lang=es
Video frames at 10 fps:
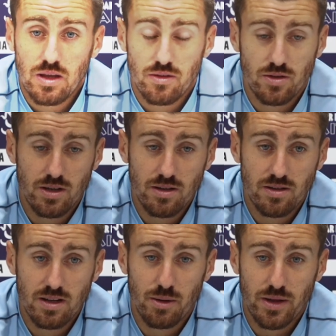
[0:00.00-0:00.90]
Sí,
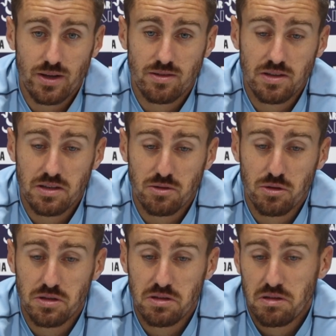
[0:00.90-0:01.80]
sí, la verdad que sí,
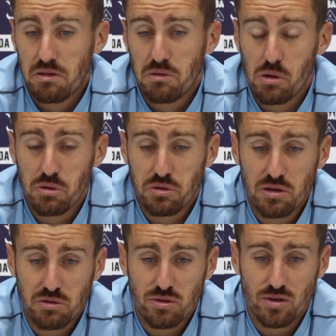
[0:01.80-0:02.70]
estoy, estoy
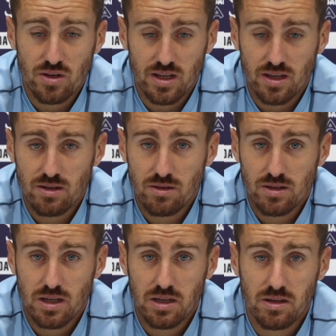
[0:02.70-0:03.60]
contento, estoy tranquilo
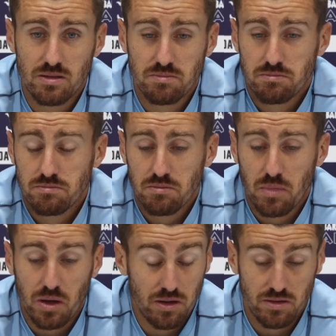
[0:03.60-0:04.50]
eh,
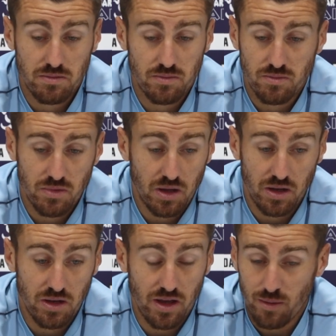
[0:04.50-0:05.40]

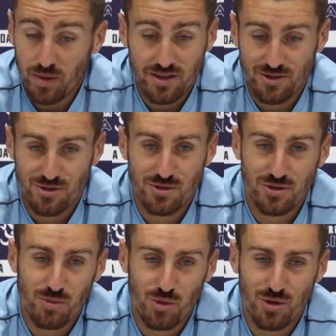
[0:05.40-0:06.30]
y, nada más, no,
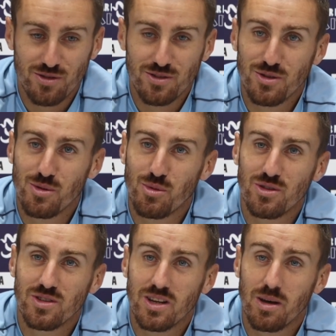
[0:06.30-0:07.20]
no, te puedo, no te puedo
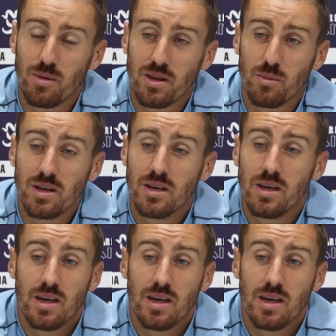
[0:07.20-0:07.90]
decir nada más de mí,